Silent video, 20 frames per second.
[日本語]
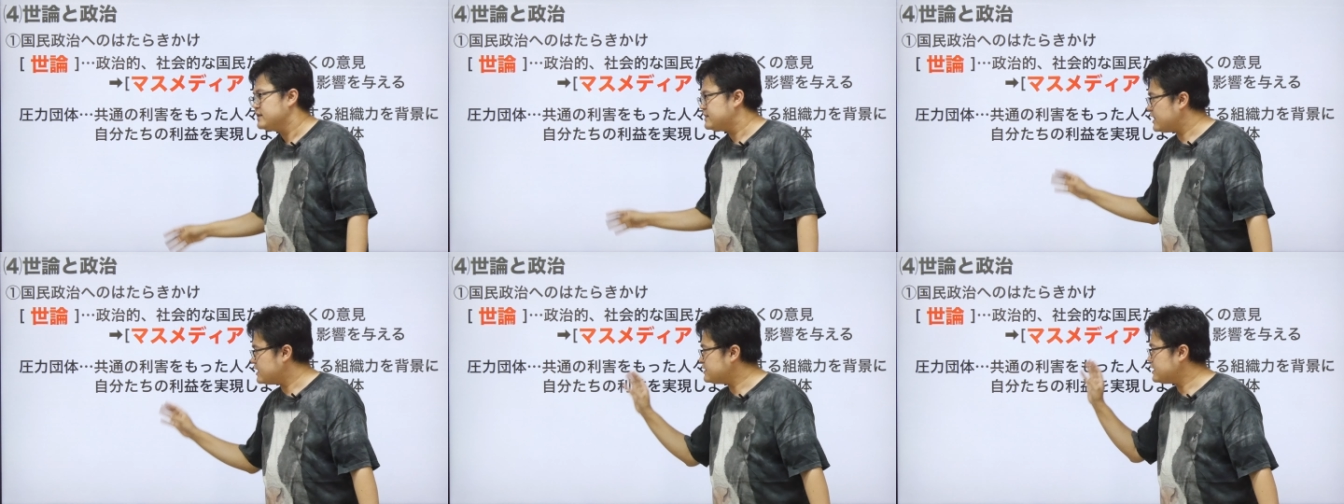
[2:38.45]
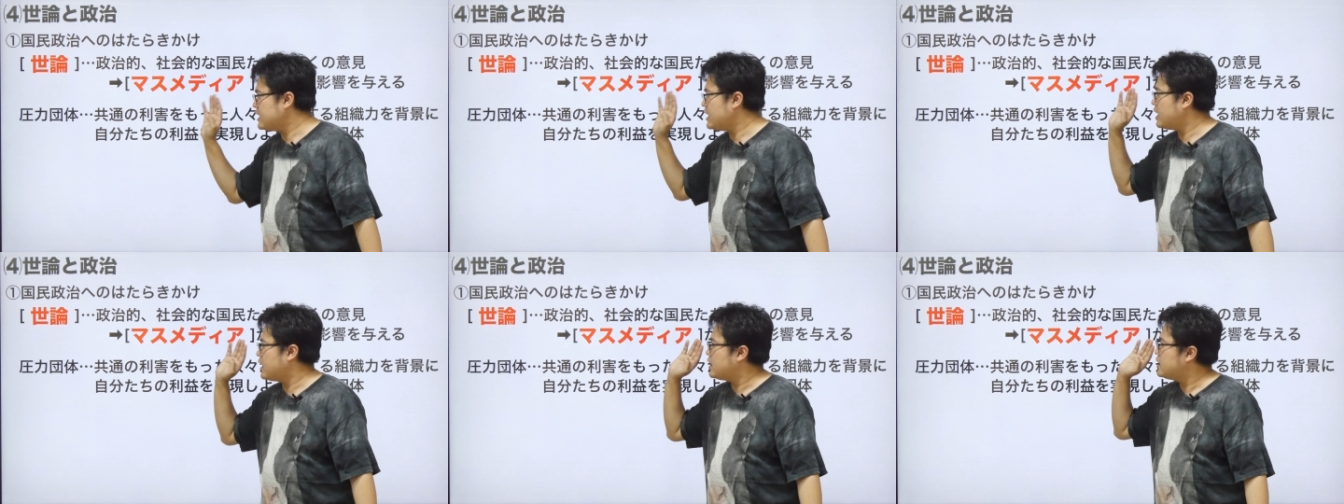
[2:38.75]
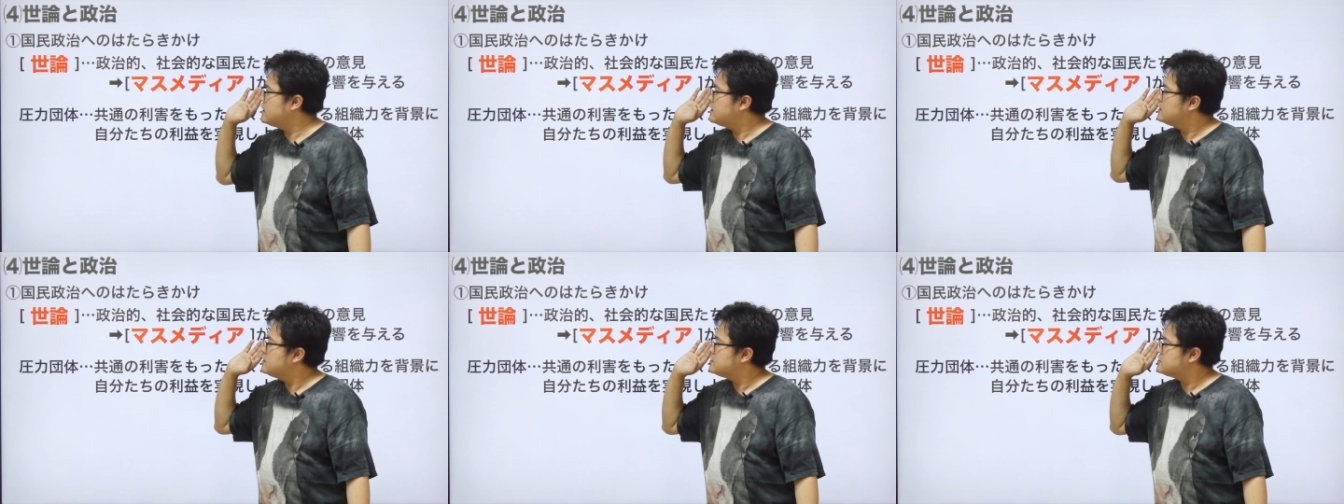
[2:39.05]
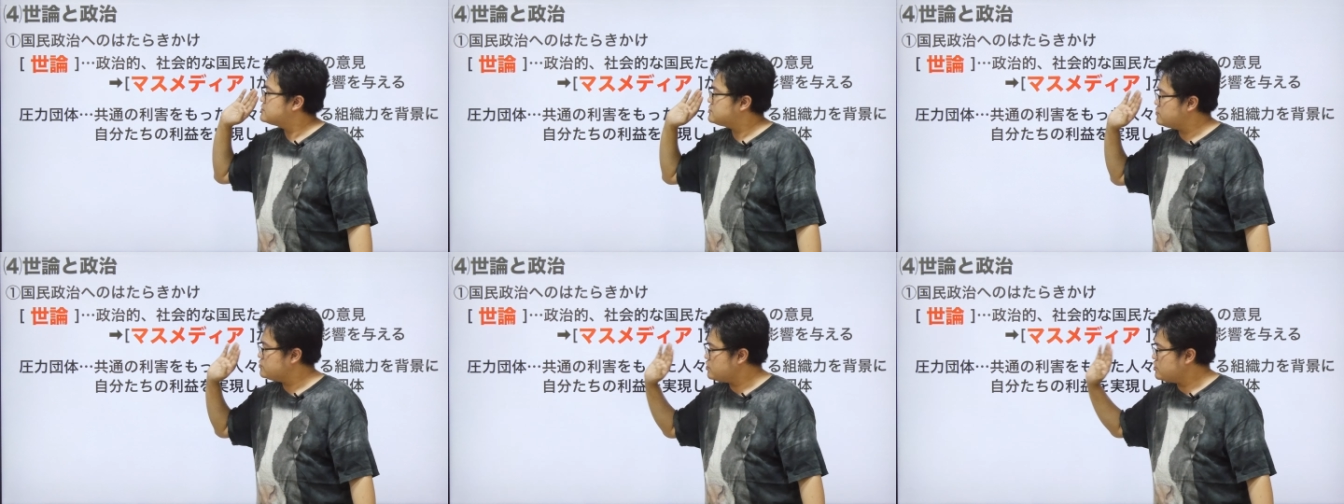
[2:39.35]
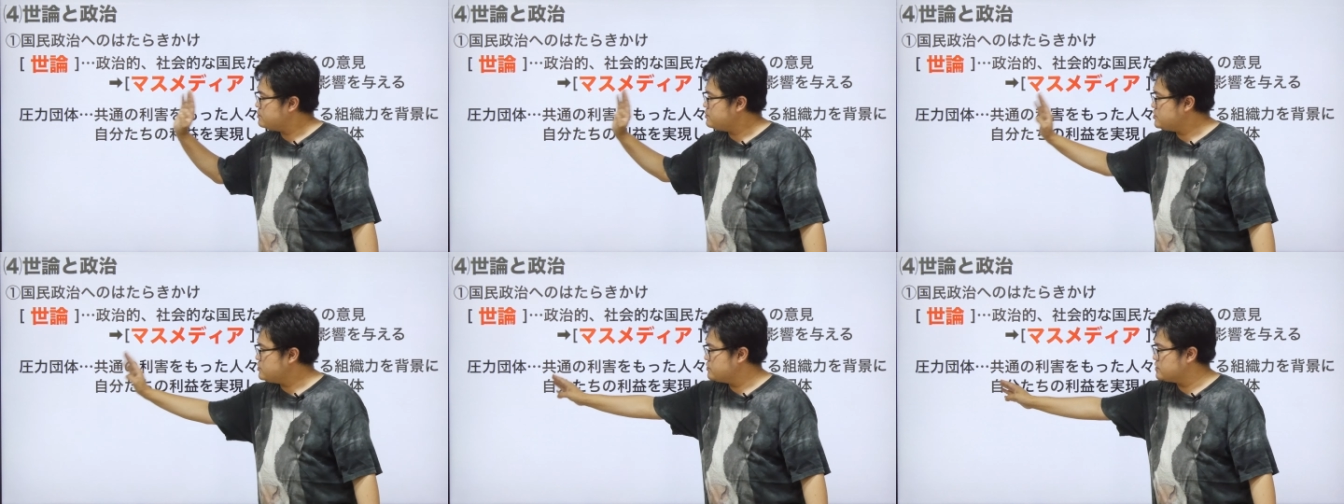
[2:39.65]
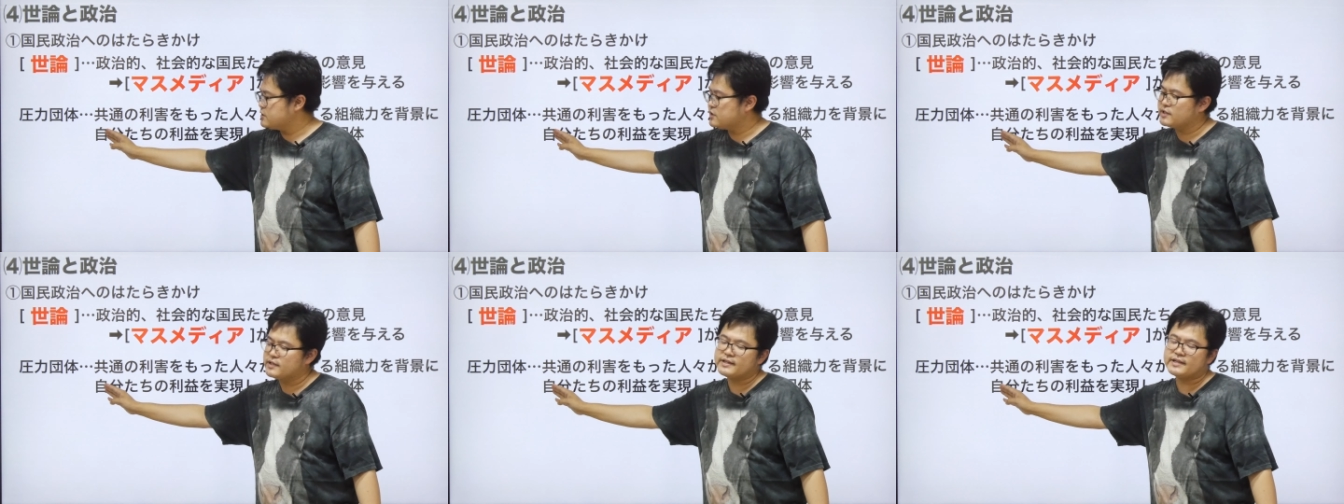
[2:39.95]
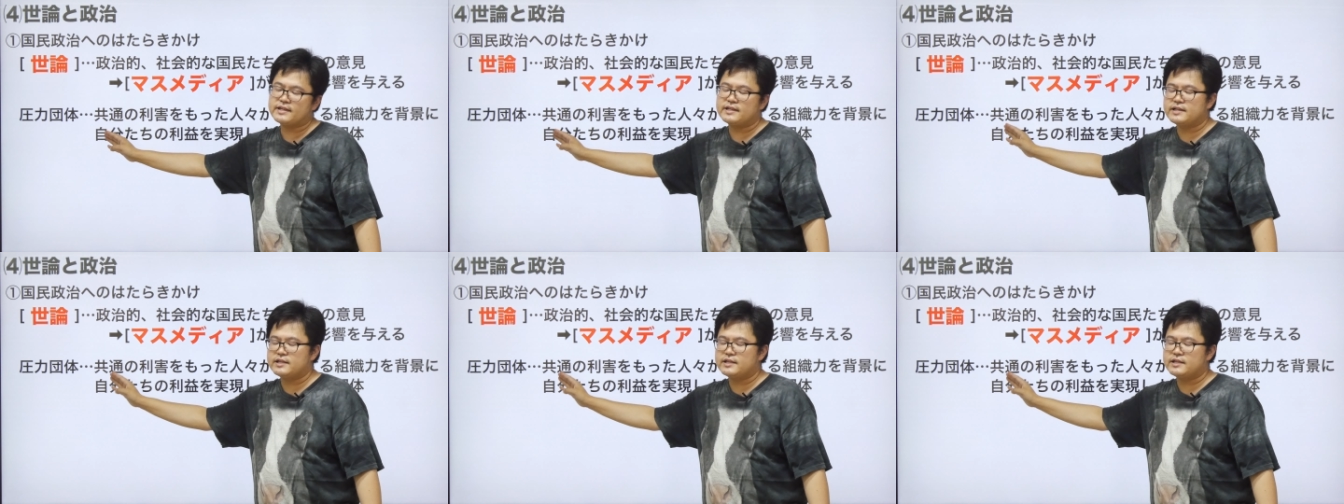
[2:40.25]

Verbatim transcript: ただ、その分、